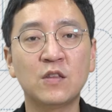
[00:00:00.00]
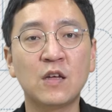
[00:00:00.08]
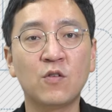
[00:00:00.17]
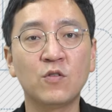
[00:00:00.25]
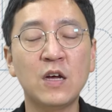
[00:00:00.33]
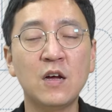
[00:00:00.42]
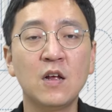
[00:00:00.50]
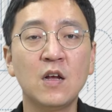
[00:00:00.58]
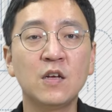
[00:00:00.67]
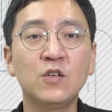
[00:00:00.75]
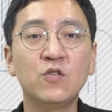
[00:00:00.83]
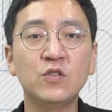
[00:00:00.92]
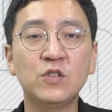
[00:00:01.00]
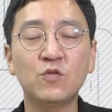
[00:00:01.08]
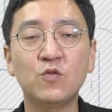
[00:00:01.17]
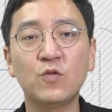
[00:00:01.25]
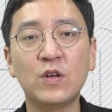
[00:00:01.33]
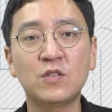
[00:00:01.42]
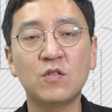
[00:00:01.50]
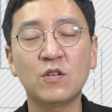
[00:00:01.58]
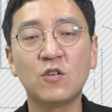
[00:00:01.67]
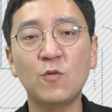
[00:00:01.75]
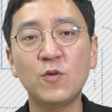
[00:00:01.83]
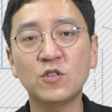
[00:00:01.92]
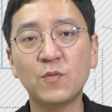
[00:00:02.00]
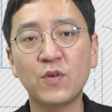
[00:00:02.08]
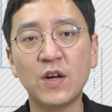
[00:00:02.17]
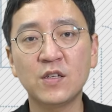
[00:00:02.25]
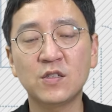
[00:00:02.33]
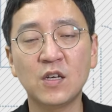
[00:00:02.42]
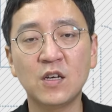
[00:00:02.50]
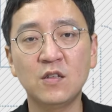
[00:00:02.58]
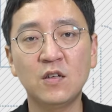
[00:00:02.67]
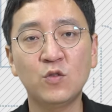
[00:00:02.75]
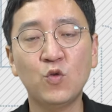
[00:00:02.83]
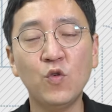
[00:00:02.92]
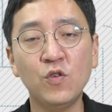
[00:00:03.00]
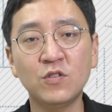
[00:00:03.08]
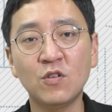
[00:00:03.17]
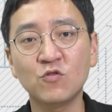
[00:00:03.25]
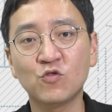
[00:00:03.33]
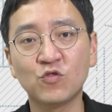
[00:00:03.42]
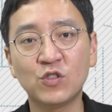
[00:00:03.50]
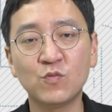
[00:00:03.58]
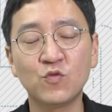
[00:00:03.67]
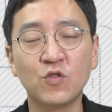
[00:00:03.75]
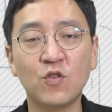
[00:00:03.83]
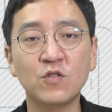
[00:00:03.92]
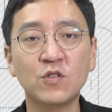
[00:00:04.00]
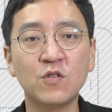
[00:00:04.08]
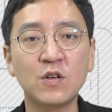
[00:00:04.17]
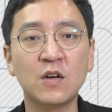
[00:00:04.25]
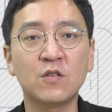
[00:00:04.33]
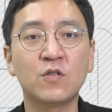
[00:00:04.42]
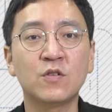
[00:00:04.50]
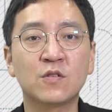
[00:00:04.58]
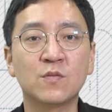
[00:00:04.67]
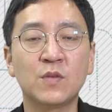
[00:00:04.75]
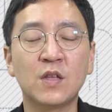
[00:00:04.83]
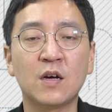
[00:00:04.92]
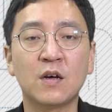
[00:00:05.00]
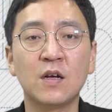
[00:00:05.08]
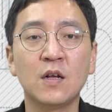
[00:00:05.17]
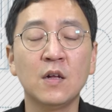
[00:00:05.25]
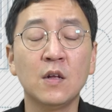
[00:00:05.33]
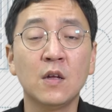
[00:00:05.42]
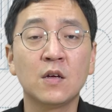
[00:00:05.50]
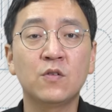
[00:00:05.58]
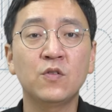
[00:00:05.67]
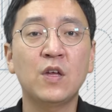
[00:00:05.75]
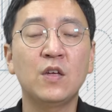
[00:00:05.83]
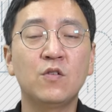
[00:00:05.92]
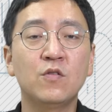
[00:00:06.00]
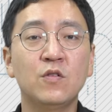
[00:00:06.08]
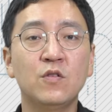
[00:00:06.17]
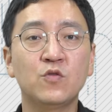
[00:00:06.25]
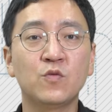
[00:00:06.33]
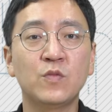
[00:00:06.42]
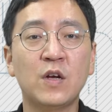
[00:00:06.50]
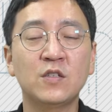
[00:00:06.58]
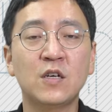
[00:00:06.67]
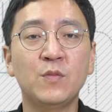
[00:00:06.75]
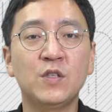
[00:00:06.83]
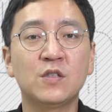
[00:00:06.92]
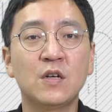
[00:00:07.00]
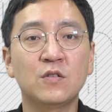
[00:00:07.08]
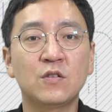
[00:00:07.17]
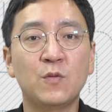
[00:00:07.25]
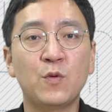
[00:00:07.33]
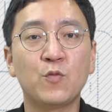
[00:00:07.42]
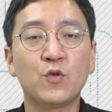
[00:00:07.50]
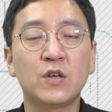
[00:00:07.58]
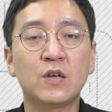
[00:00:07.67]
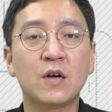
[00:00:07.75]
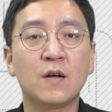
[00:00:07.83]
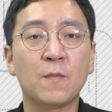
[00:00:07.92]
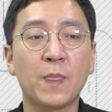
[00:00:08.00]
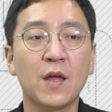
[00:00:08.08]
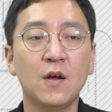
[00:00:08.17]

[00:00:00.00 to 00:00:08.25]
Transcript: 있다거나 이런 식으로 해서 글로벌 서플라이 체인을 효율성 중심으로 형성을 하는 거였습니다. 그런데 이거를 좀 한참이 지나서 살펴보니까